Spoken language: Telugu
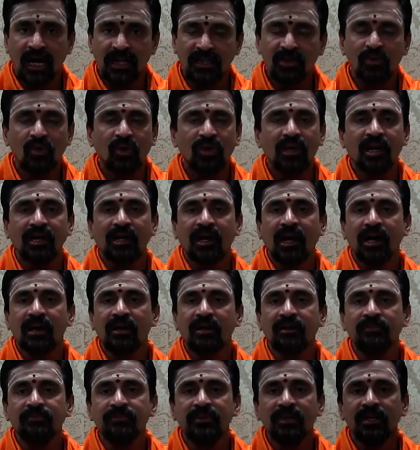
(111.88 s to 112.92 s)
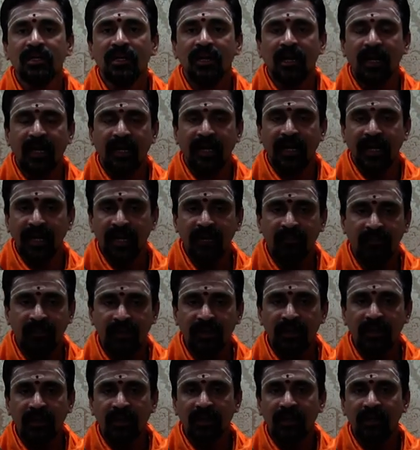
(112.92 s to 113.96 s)
అది ఒక కారణం
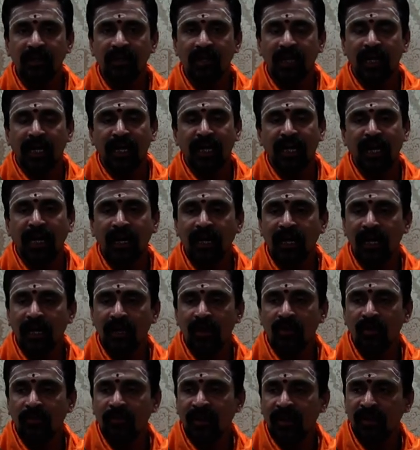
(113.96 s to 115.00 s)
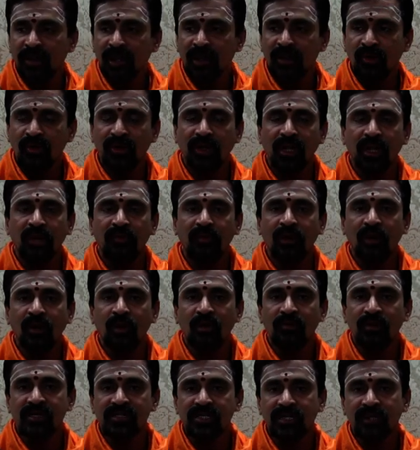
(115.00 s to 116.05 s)
రెండవది ఇళ్లల్లో మనం ఏదో
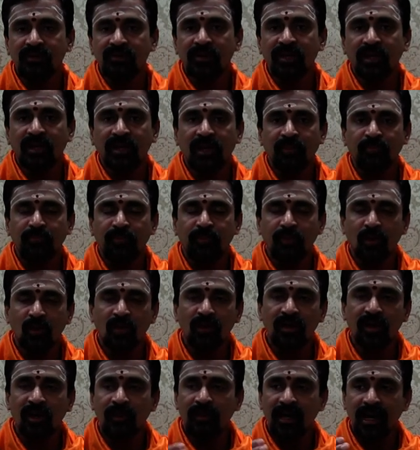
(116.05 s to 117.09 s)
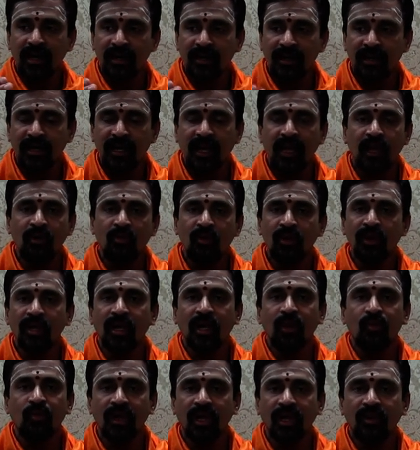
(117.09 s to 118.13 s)
టీవీలో వచ్చేటువంటి ఒక ప్రోగ్రాంలన్నీ ఏవో
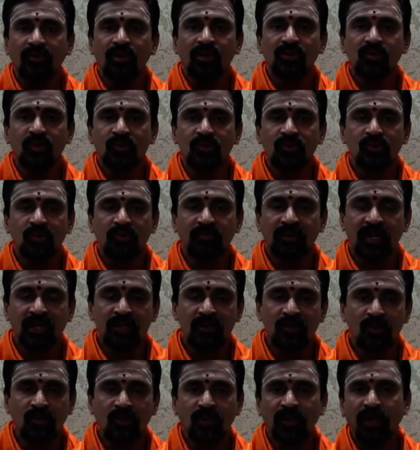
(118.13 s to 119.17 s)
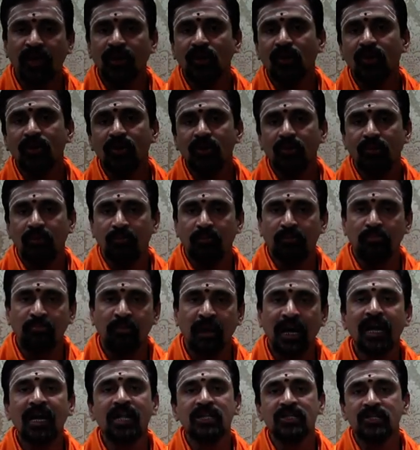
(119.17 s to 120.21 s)
ఏవో ఏవో చూస్తూ మనస్సును ఎటో
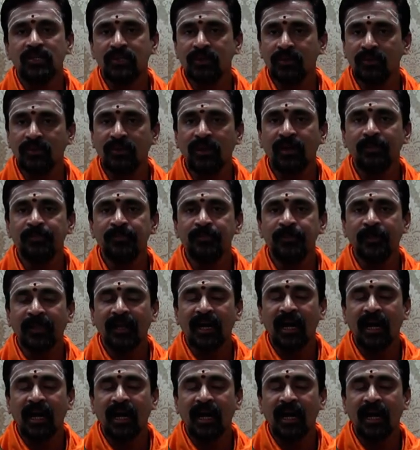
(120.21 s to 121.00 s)
మళ్ళిస్తున్నాం